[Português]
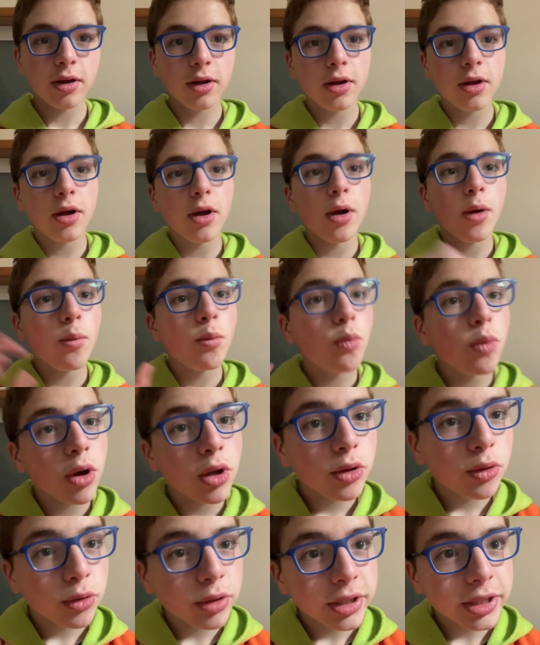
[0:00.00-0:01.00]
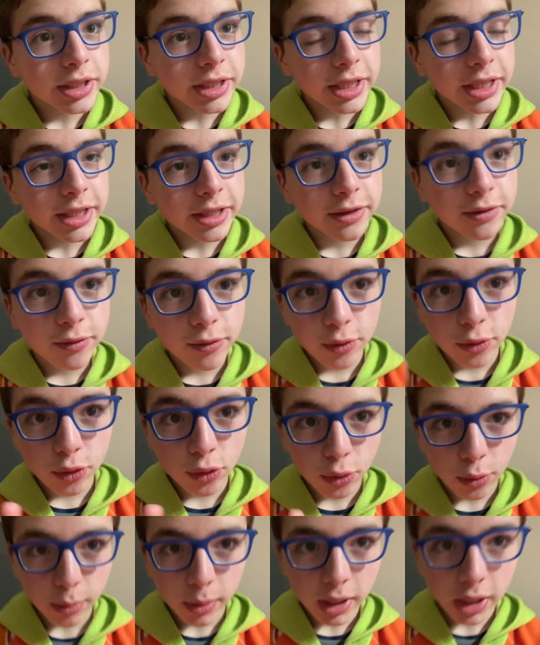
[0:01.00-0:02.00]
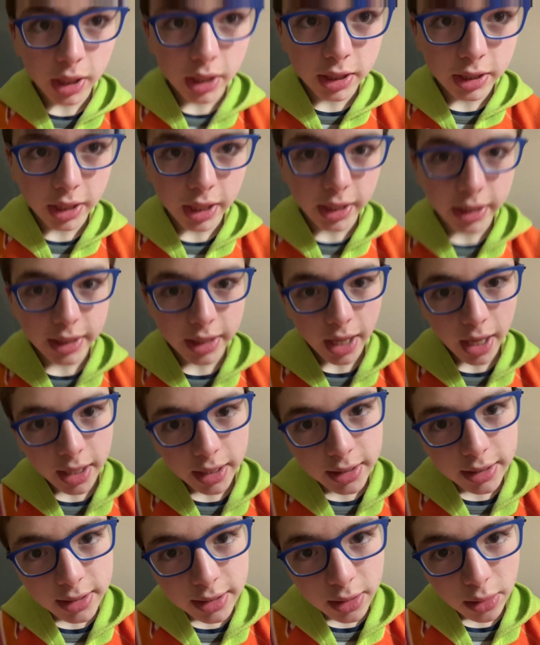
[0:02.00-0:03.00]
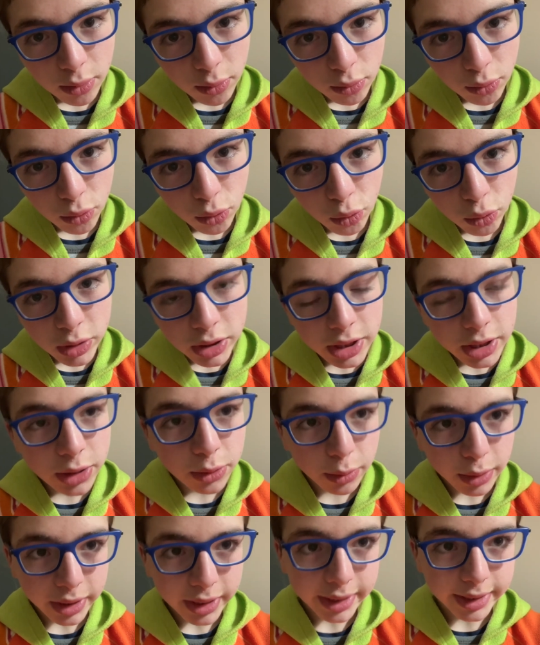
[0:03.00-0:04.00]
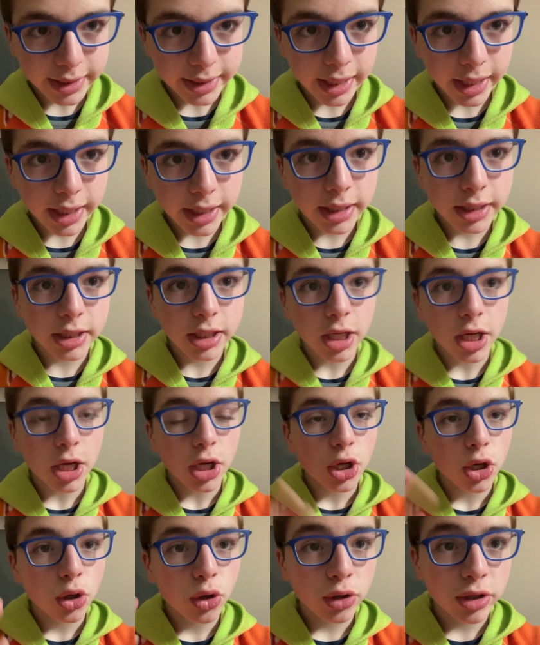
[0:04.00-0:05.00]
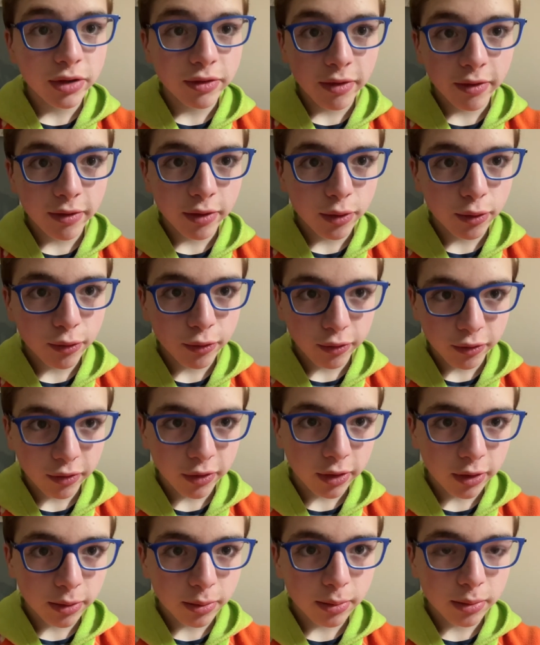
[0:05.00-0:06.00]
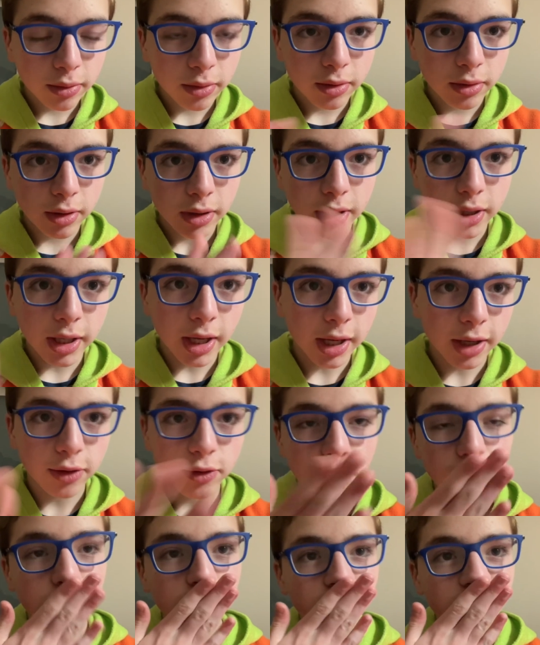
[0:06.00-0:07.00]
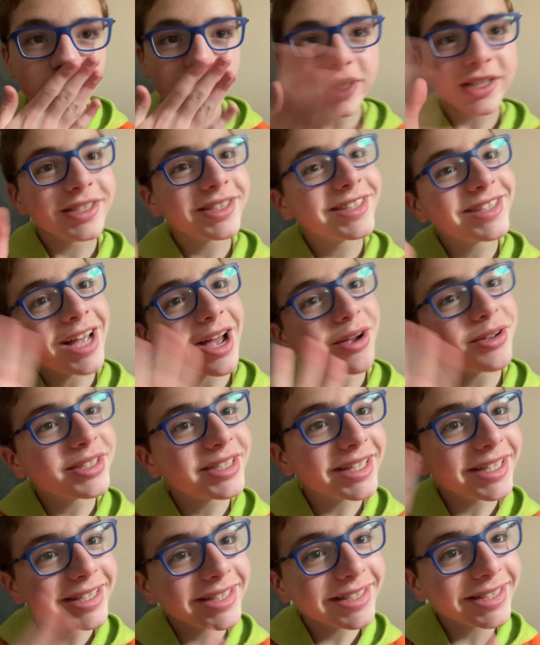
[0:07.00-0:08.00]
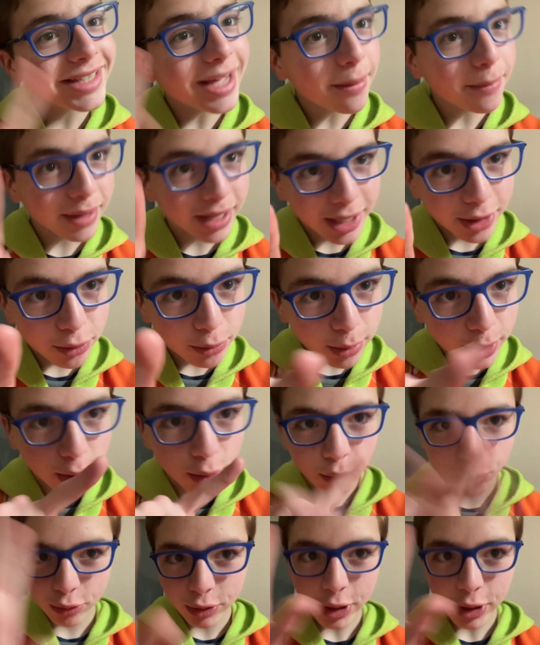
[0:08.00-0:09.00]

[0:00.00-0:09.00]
Tchau. Boa noite, gente. Vou dormir, já é tarde, são 2h56. Eu estive a ver um filme e é isso. Tchau, gente.